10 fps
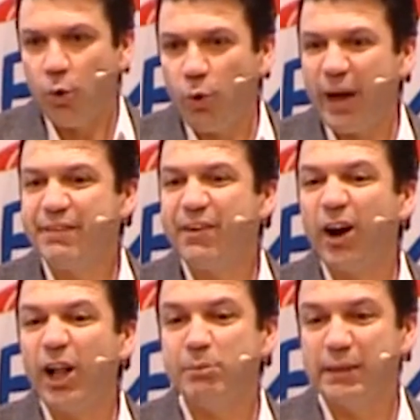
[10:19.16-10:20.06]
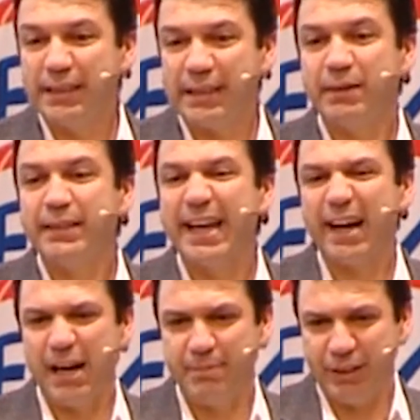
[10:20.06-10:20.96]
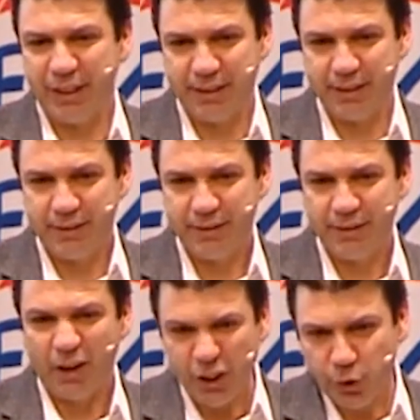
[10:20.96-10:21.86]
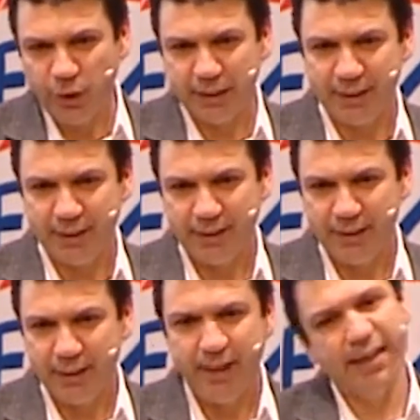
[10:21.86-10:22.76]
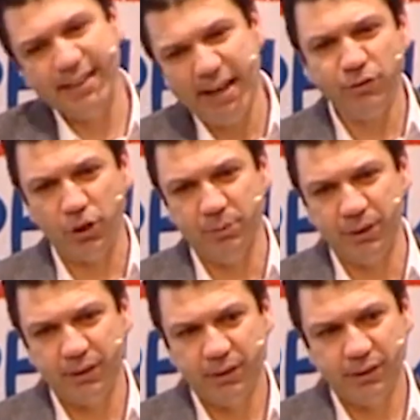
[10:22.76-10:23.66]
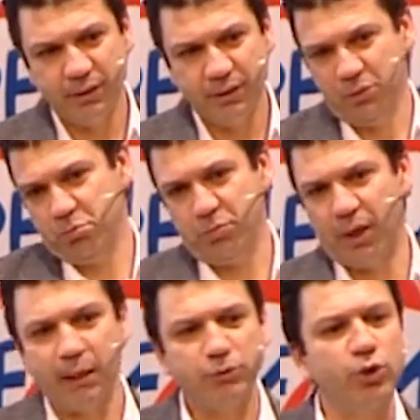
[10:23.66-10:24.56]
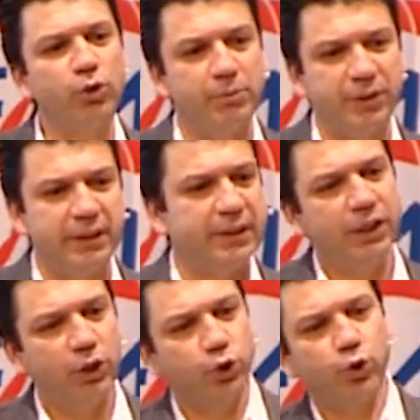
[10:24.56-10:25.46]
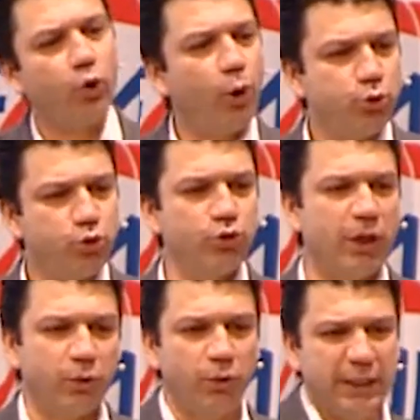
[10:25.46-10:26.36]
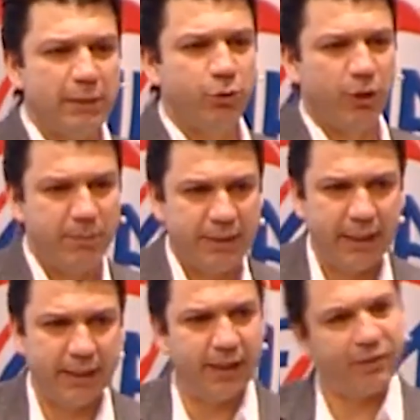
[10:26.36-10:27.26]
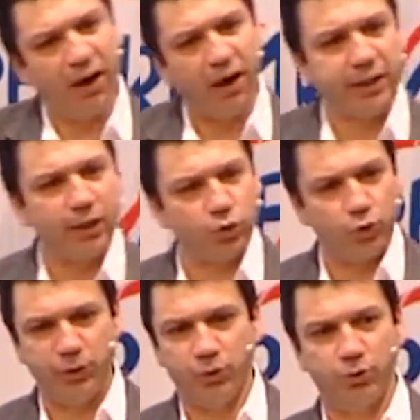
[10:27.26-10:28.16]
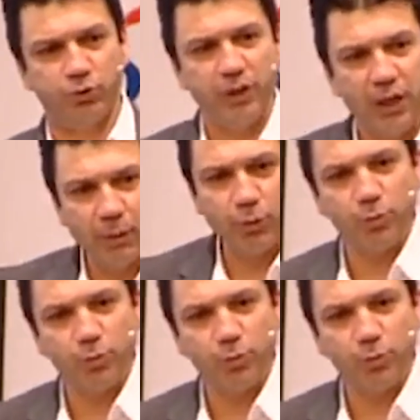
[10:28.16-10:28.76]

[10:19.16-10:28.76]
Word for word: O evi almadığı zaman ne kaybedecektir? Acı orası. Zevk de olabilir. Adam sat olabilir. Şu komşusundan dolayı gidebilir oraya mesela. Ya arkadaş grubu gidiyordur. Ama